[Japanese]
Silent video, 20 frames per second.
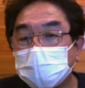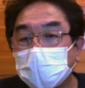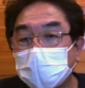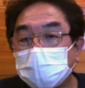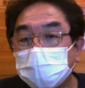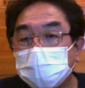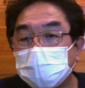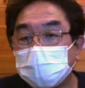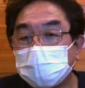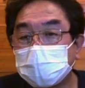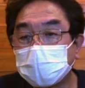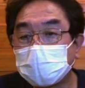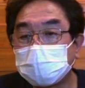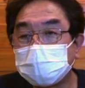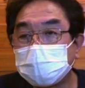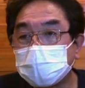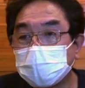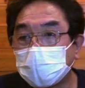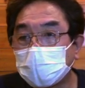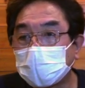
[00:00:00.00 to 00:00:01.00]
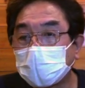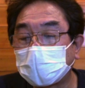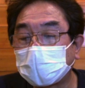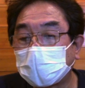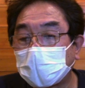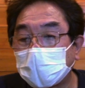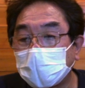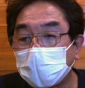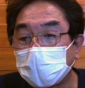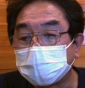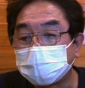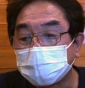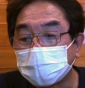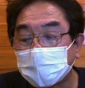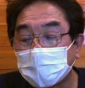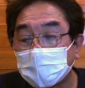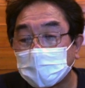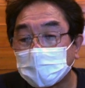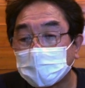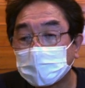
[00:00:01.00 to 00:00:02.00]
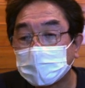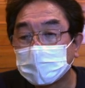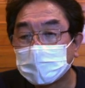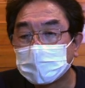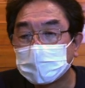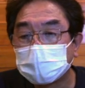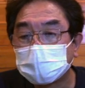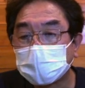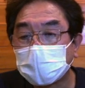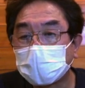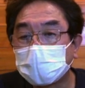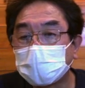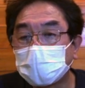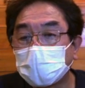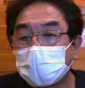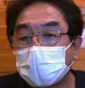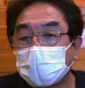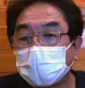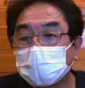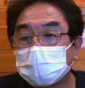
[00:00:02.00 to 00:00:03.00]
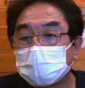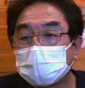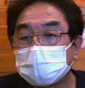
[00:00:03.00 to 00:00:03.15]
今でも雪が降りそうだったり、結構